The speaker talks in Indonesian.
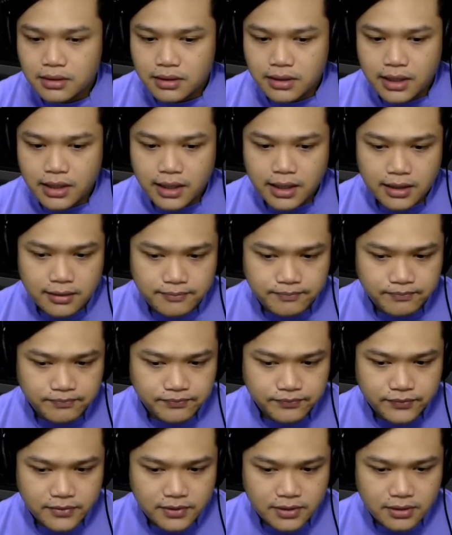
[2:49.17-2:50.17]
Ya kan?
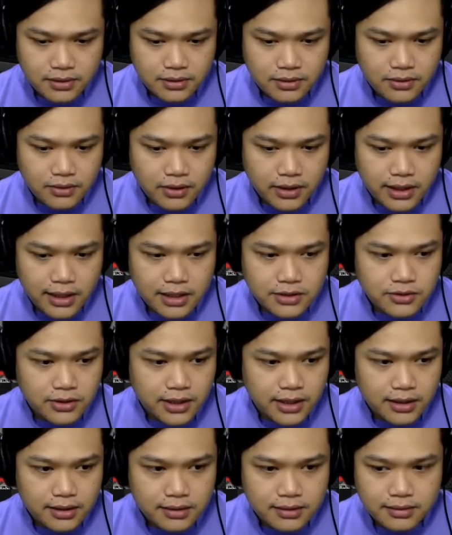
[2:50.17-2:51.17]
Oke, langsung
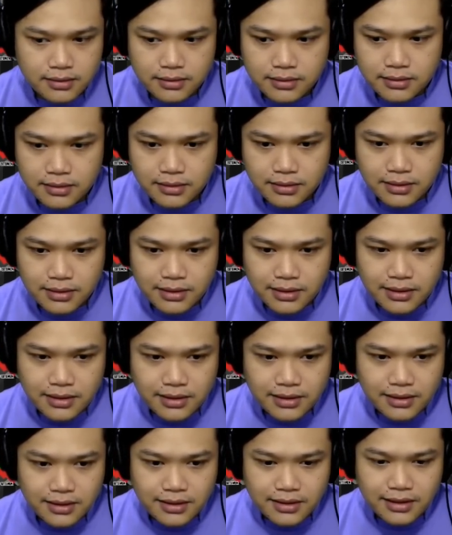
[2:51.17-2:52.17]
ya.
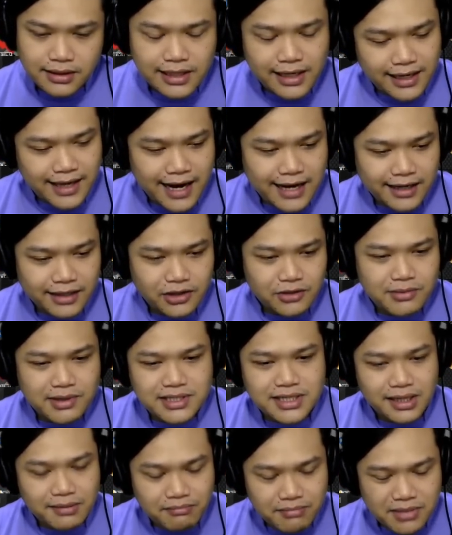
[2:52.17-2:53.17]
Ini tarikannya tuh
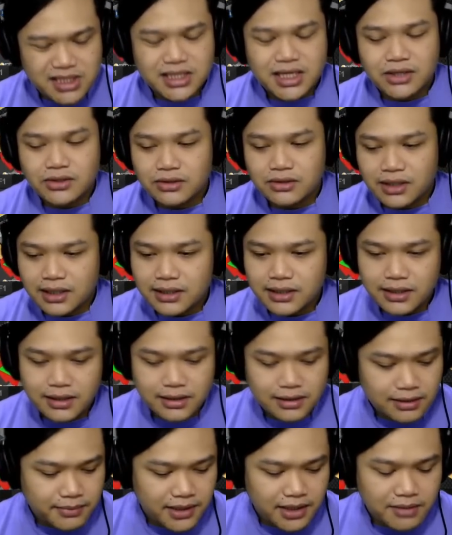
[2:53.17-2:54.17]
masih lemes gitu truknya,
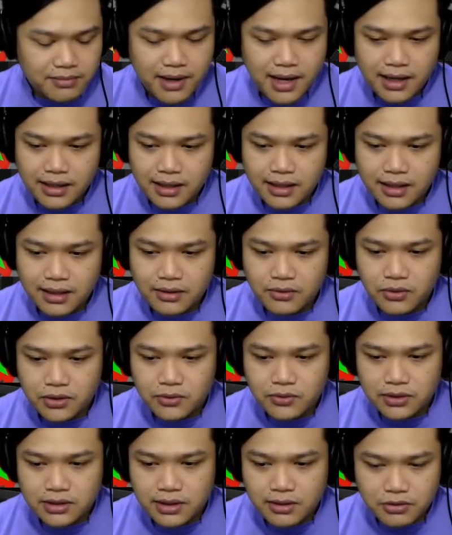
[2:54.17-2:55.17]
tapi gimana ya kan duit
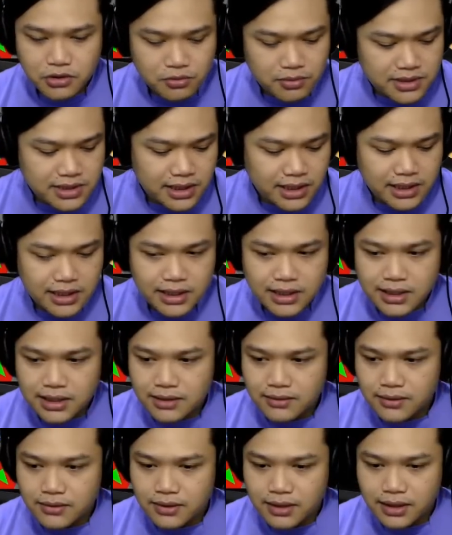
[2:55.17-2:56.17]
gue tinggal cuma
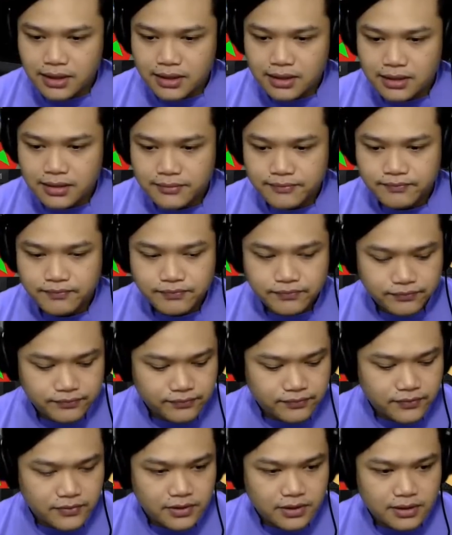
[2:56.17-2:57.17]
segini, waduh hack
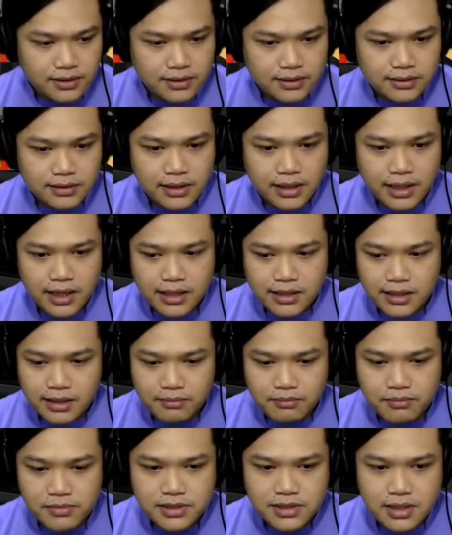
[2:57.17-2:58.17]
Tarikannya
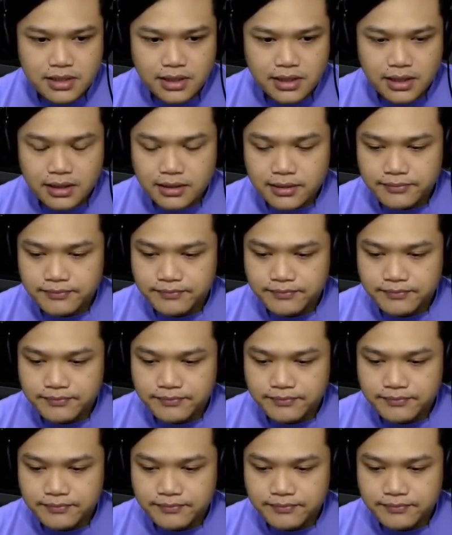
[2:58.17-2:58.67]
lemes nih truk.